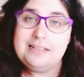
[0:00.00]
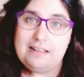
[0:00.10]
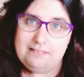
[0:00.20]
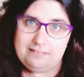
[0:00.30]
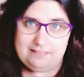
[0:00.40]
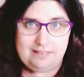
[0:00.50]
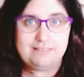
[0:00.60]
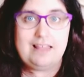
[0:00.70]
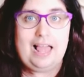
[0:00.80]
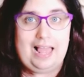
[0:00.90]
das ist
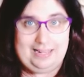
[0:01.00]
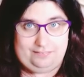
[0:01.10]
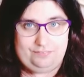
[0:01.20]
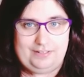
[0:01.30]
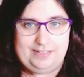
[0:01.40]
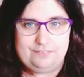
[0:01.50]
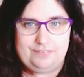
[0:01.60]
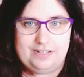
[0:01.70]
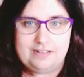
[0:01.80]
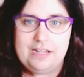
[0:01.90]
das
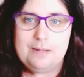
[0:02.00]
Anfängerpferd.